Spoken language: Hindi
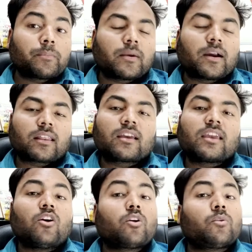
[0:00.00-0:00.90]
करके
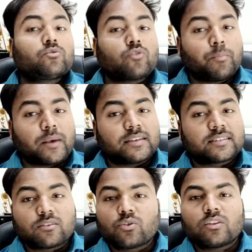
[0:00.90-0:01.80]
और उसको पेस्ट
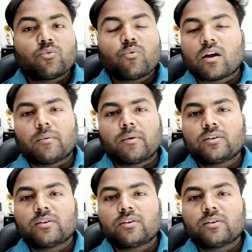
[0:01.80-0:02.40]
कर दोगे तो वो गड़बड़ हो